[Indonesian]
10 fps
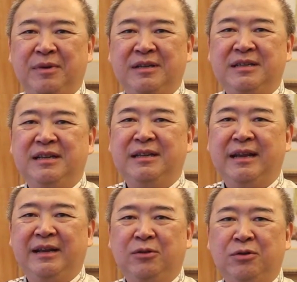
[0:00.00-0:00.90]
Presiden
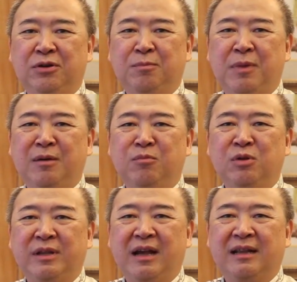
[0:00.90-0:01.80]
Direktur Bank
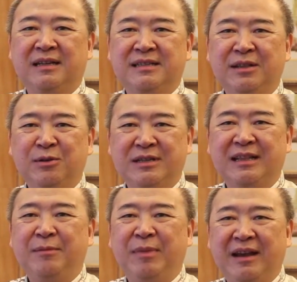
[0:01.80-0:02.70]
Multi Atas Sentosa
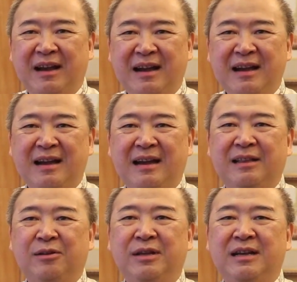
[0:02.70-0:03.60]
TBK
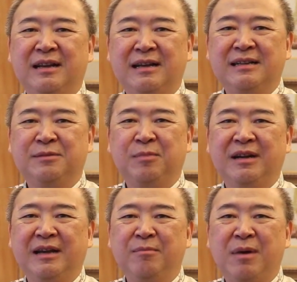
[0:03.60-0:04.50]
atau dikenal
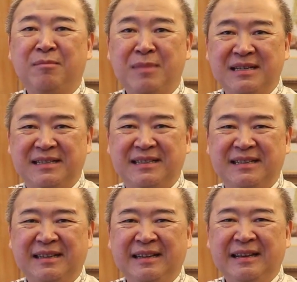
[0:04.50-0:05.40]
sebagai Bank
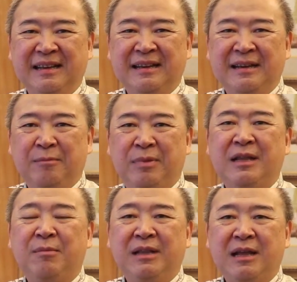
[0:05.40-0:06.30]
Mas.
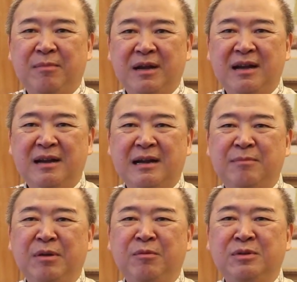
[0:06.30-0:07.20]
Pertama-tama
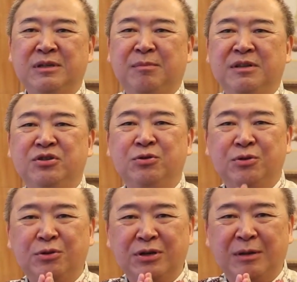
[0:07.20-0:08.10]
kami mengucapkan
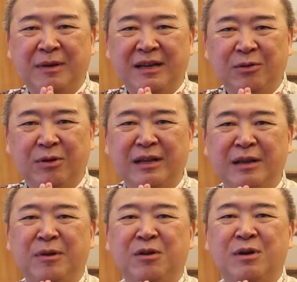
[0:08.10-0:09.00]
syukur kepada Tuhan
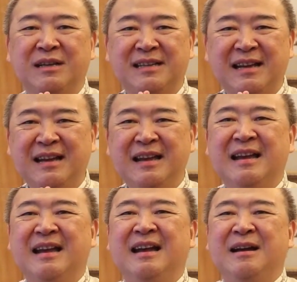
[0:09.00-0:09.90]
Yang Maha Kuasa.
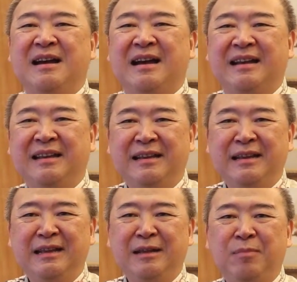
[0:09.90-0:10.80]
Hari
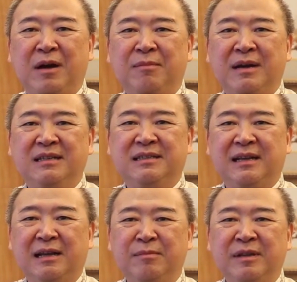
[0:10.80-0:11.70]
ini Bank
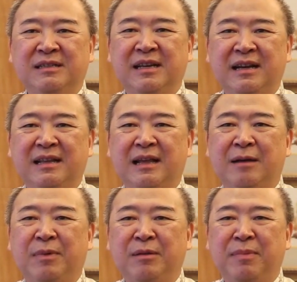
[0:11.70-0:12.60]
Mas telah menyelesaikan
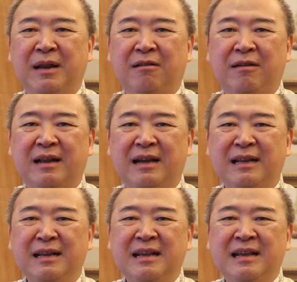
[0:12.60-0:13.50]
tahapan
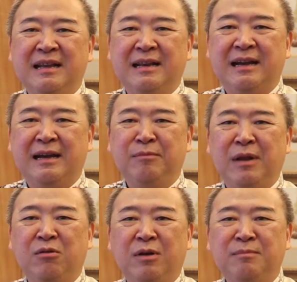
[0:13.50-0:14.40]
penawaran
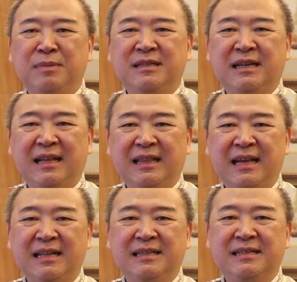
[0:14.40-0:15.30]
dan melakukan
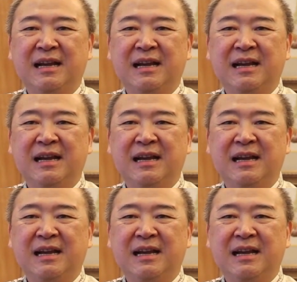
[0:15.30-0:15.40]
pencatatan